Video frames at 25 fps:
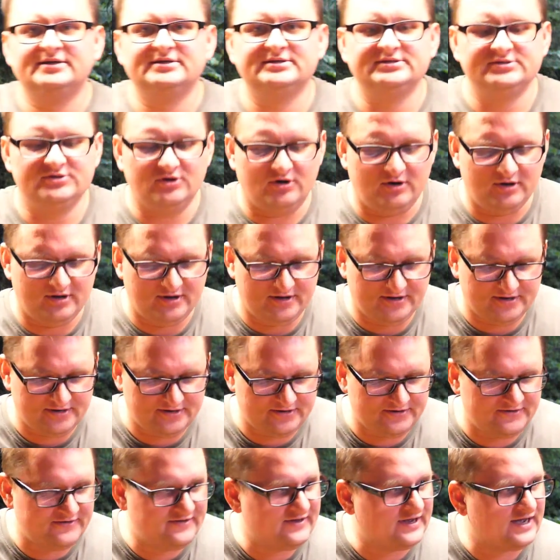So,
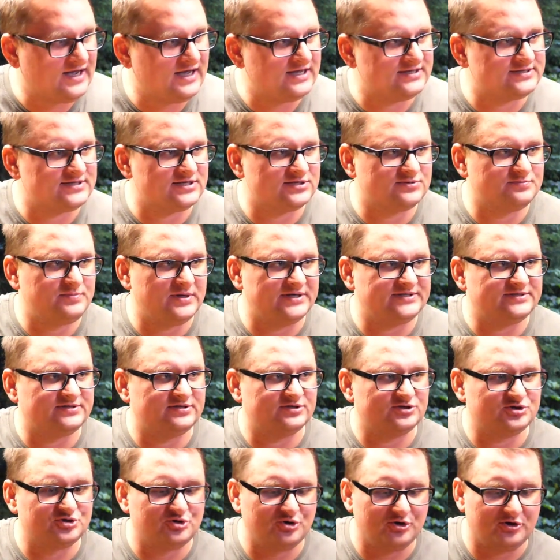da ist das
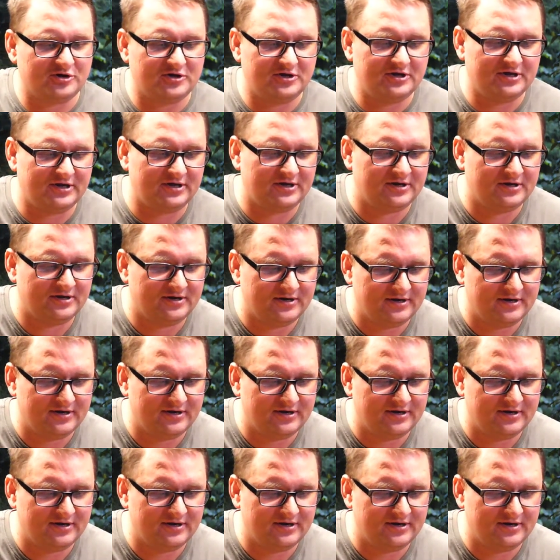beste Stück hier.